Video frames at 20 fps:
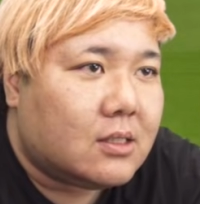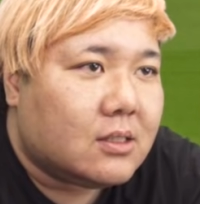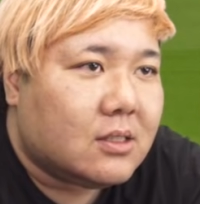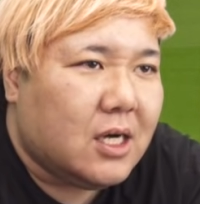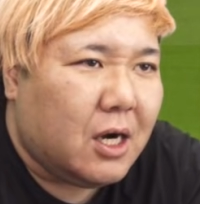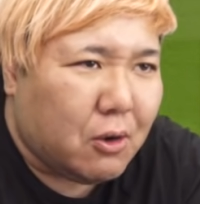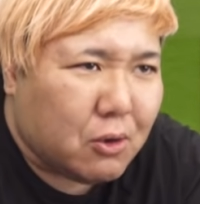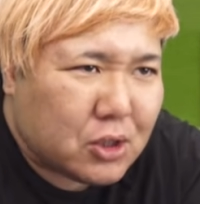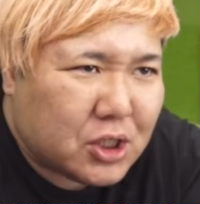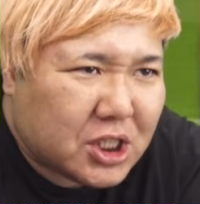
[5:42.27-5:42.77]

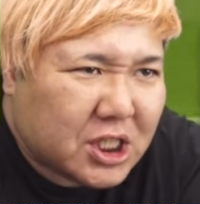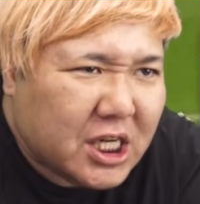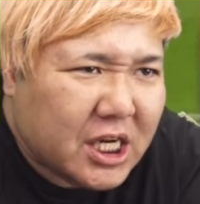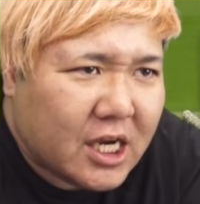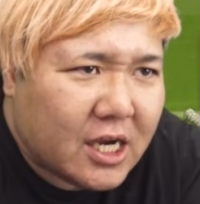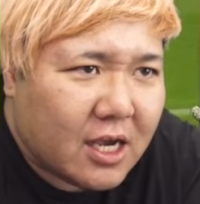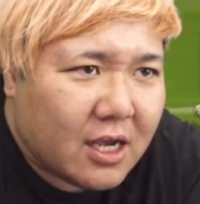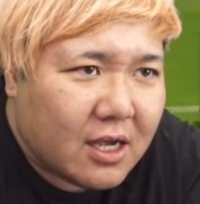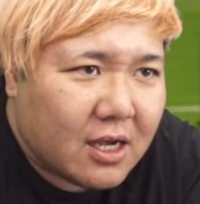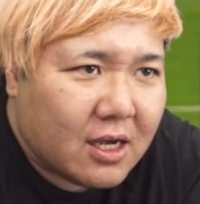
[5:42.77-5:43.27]
あ惜しい
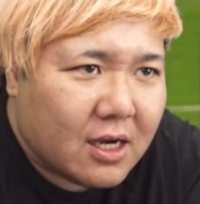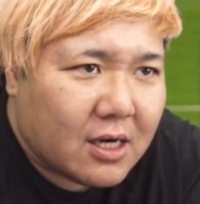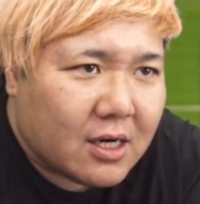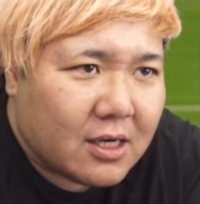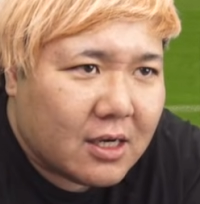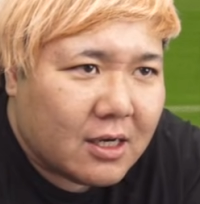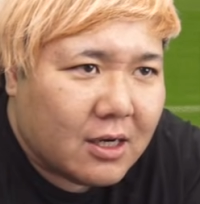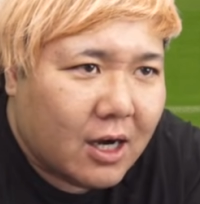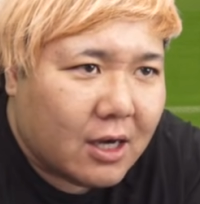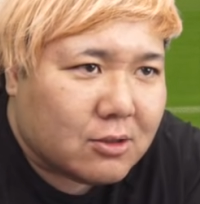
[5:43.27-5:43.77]

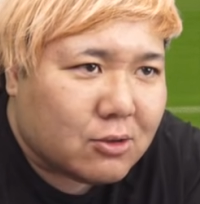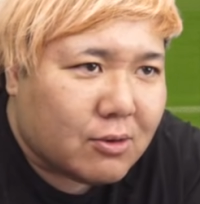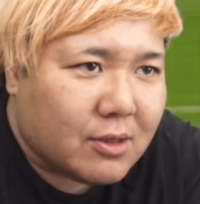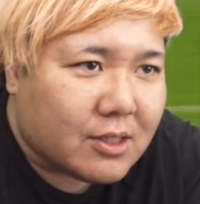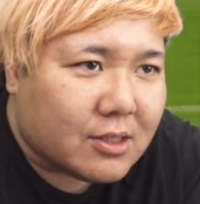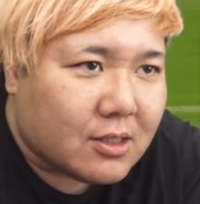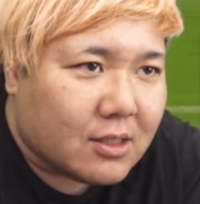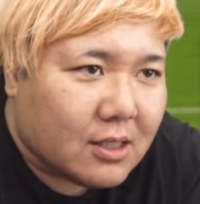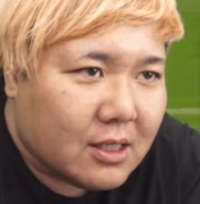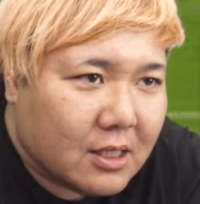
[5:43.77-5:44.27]
あ取れ
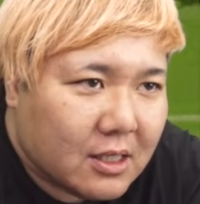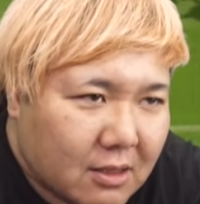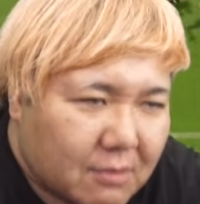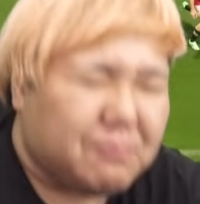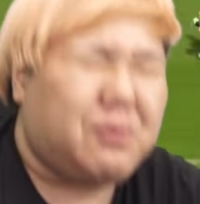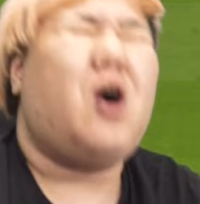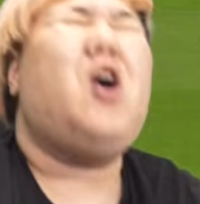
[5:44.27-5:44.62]
るポ